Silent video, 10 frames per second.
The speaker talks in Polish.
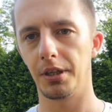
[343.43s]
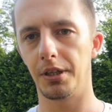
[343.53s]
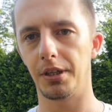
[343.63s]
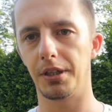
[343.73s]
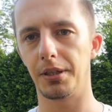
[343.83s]

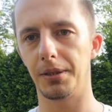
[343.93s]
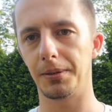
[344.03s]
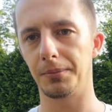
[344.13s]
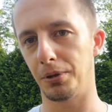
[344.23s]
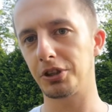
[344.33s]

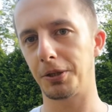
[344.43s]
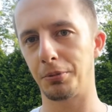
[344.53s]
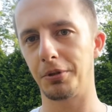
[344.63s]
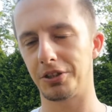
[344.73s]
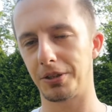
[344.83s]
e, bo
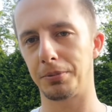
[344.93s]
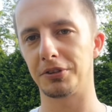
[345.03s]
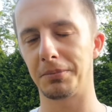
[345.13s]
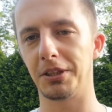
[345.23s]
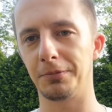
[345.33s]
typuję, że
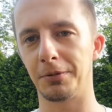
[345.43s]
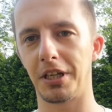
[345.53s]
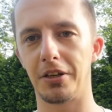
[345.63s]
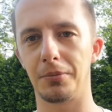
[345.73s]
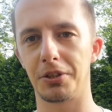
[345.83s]
bluesmeni
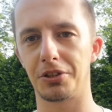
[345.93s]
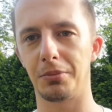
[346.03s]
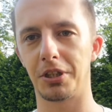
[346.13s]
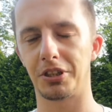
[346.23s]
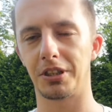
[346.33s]
wygrają mecz
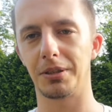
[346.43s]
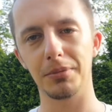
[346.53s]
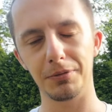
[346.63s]
numer 7,